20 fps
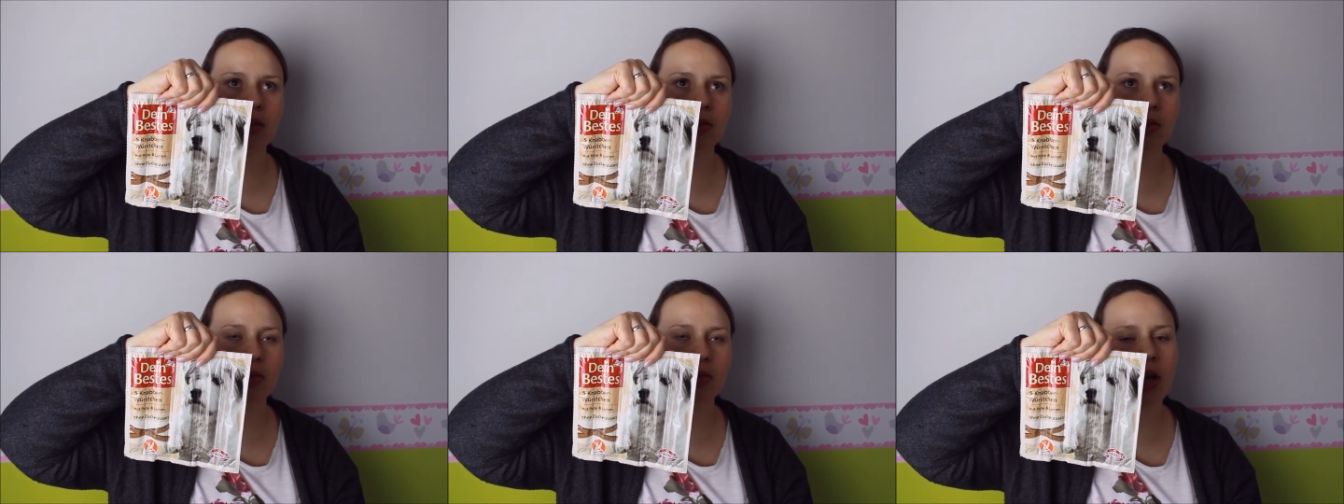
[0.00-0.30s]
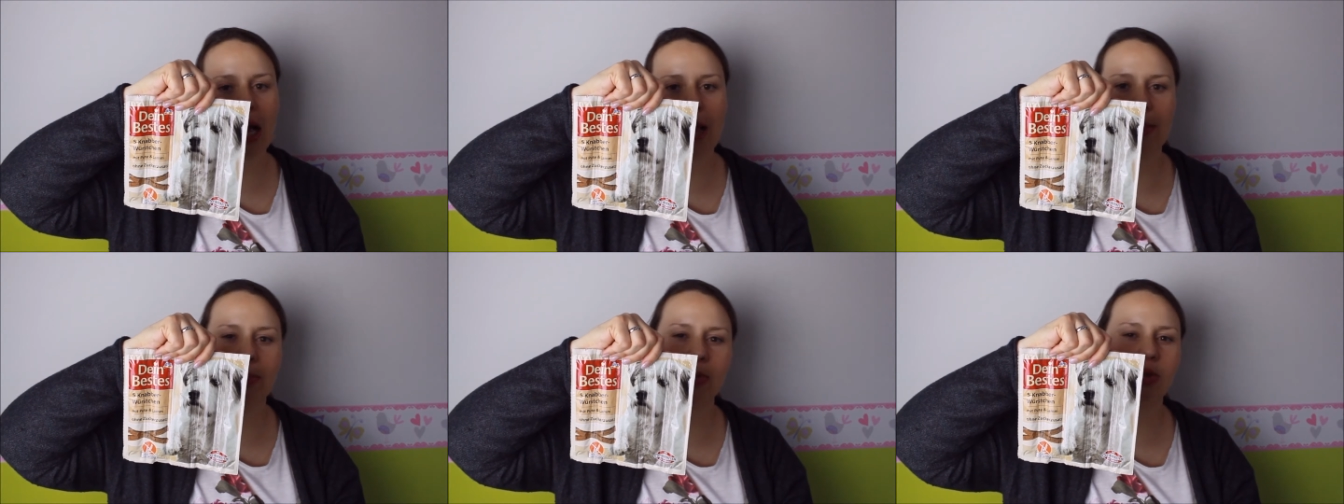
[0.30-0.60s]
so
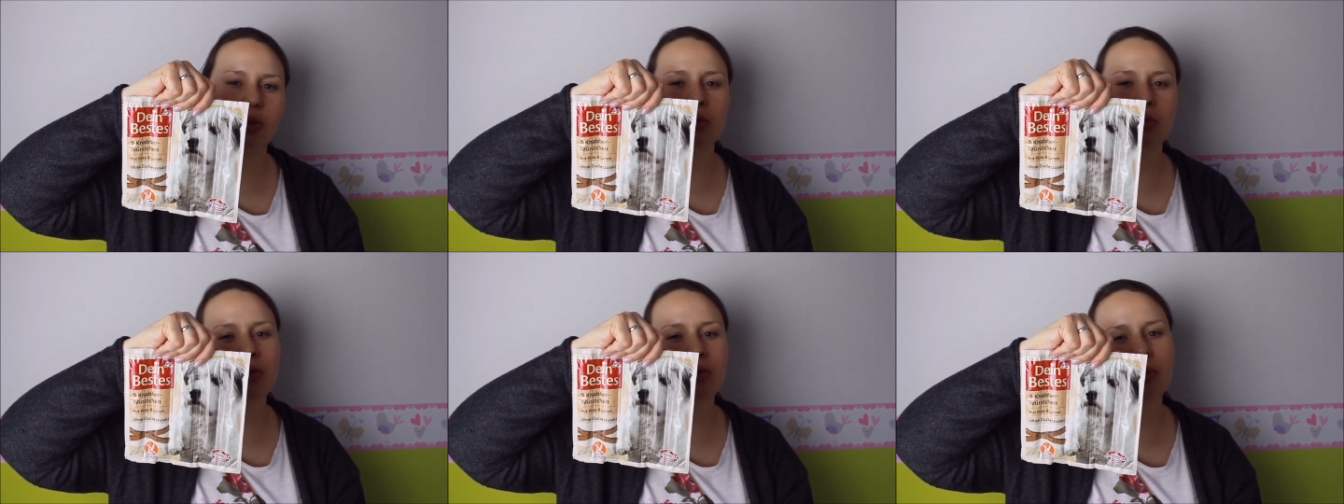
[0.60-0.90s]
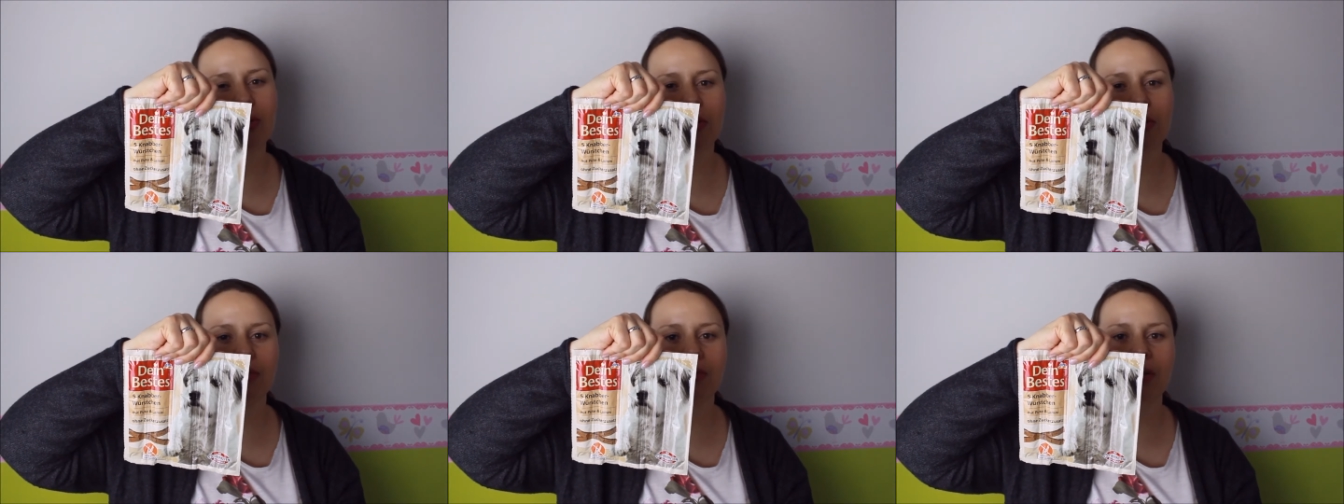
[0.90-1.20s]
eine halbe Stunde
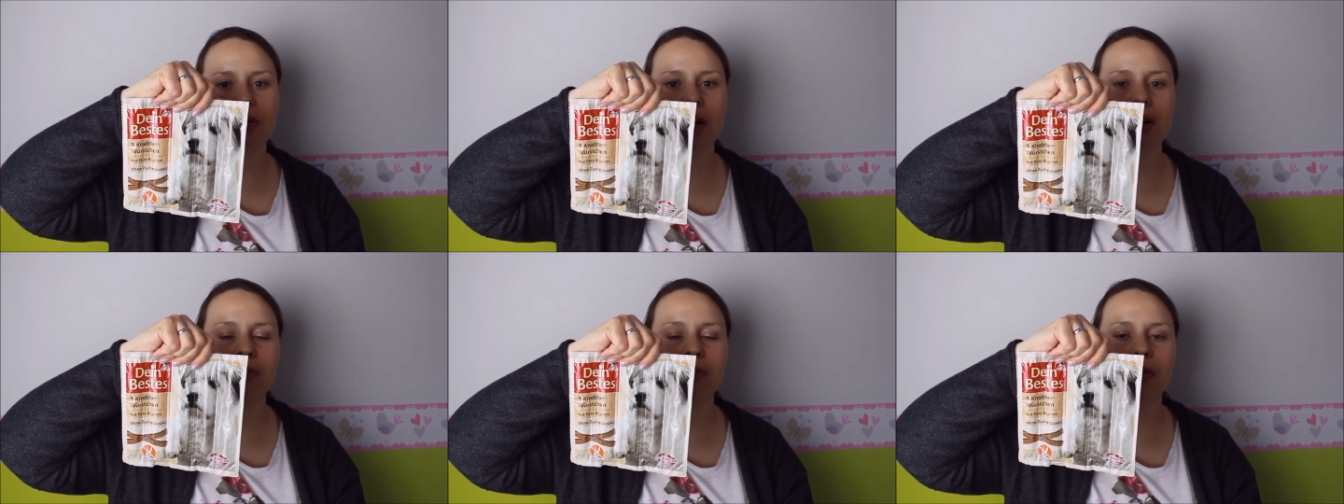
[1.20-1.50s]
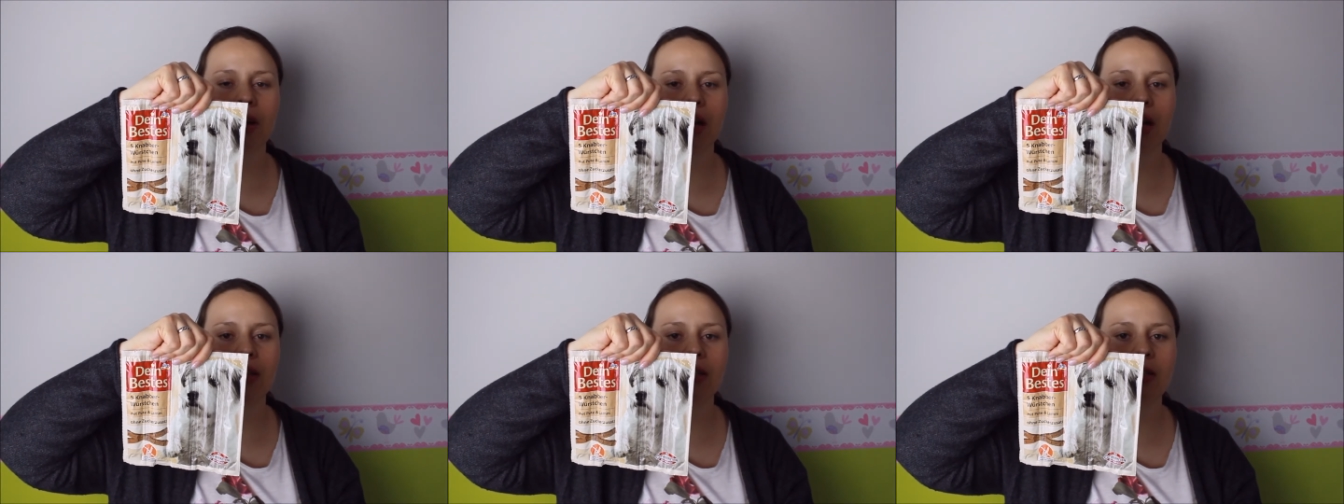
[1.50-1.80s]
ungefähr
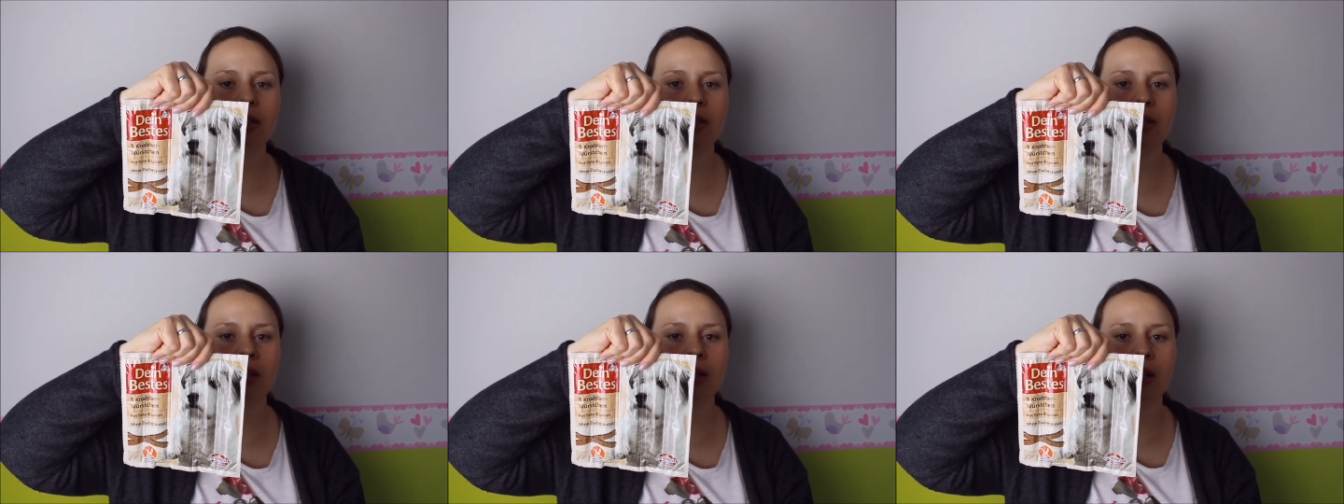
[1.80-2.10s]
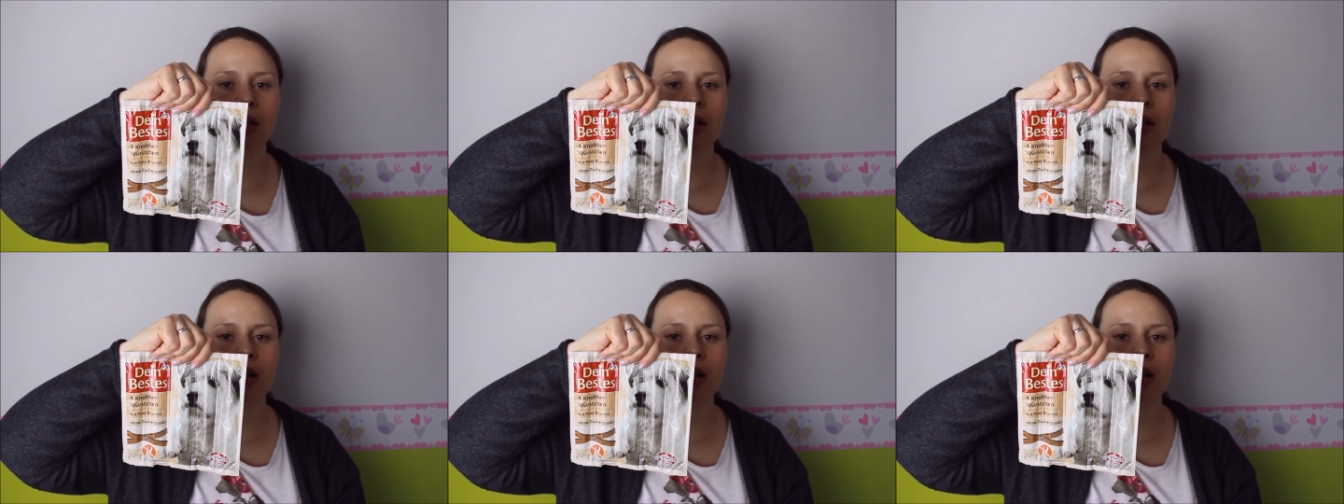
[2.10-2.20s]
entfernt ist,